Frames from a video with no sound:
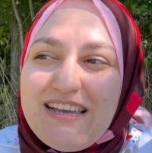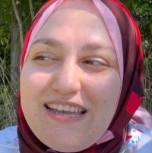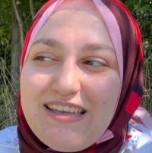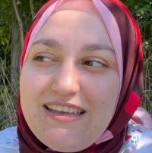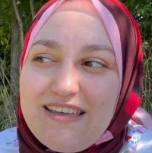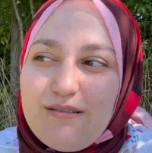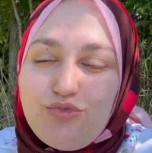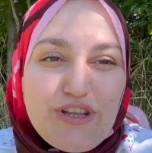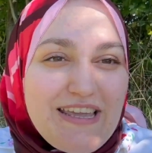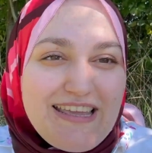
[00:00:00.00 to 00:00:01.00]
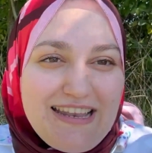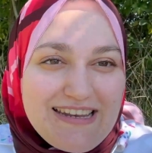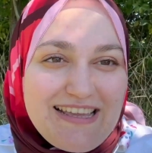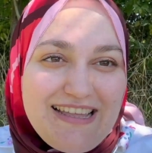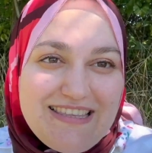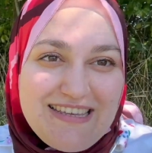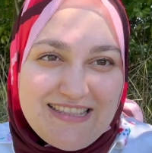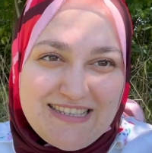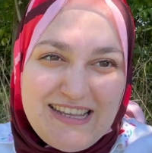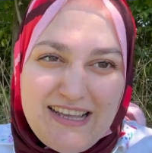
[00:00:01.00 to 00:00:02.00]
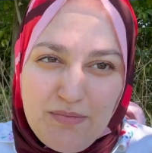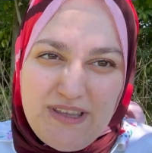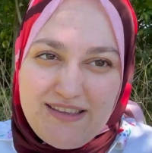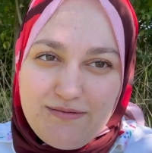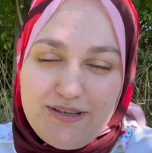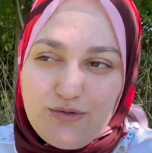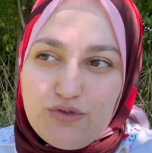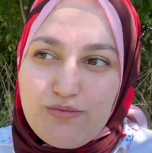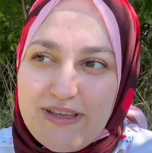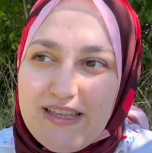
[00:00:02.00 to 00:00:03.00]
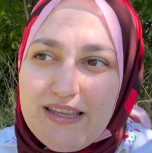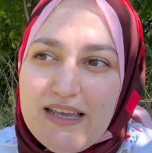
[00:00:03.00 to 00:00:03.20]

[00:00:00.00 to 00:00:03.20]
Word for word: Ee, buraya gelirken yanınızda kap getirmeyi unutmayın.